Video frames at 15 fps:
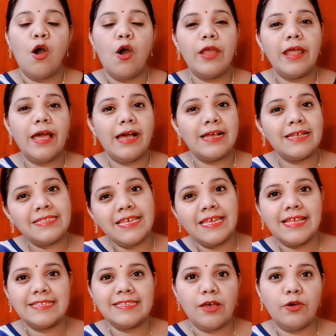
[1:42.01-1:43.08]
और अक्सर
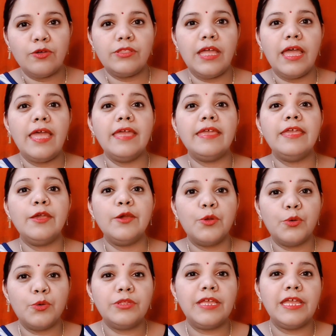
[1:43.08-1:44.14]
ऐसा होता है कि
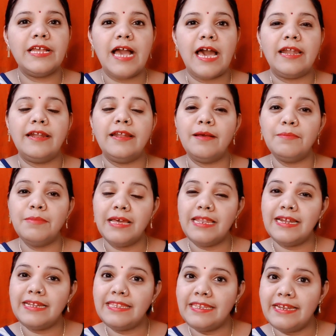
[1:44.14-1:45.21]
क्रोध के कारण हम
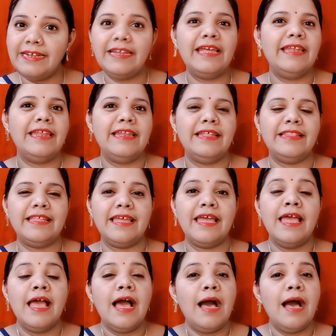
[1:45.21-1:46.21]
गलत निर्णय ले लेते हैं